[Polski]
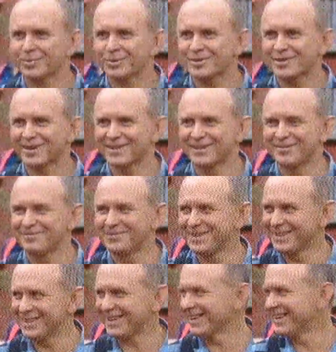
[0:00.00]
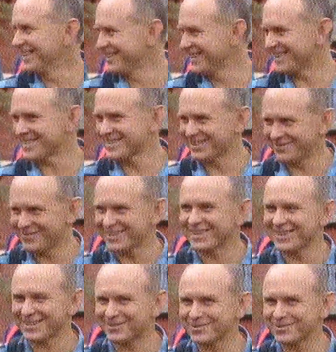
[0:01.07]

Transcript: Poza tym nienaganna sylwetka,